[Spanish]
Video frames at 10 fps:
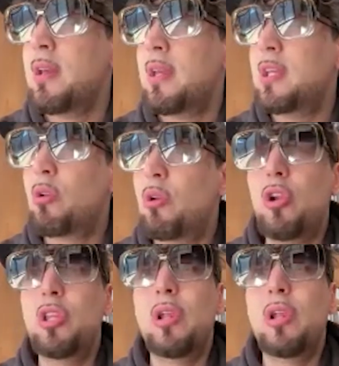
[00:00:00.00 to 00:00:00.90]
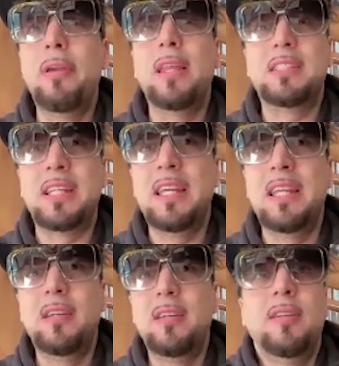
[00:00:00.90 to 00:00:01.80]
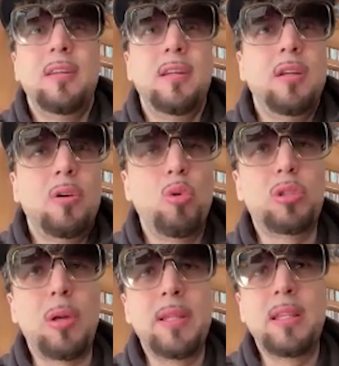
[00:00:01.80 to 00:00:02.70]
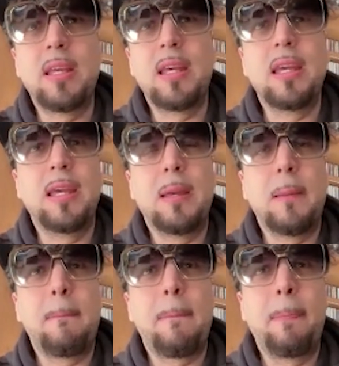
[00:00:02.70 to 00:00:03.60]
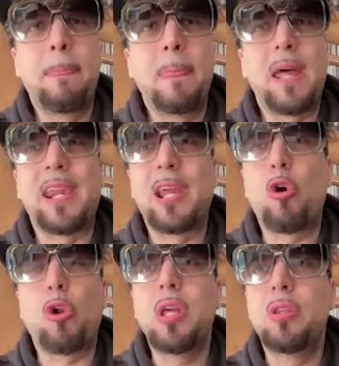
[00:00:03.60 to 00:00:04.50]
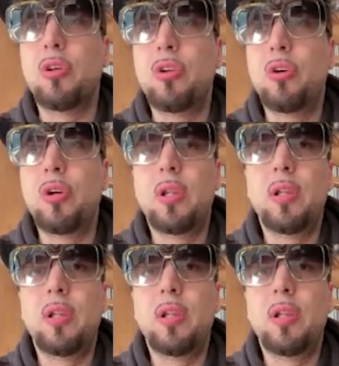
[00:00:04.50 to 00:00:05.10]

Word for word: Y eso es lo lindo de la vida, seguir justamente recorriendo, ¿no?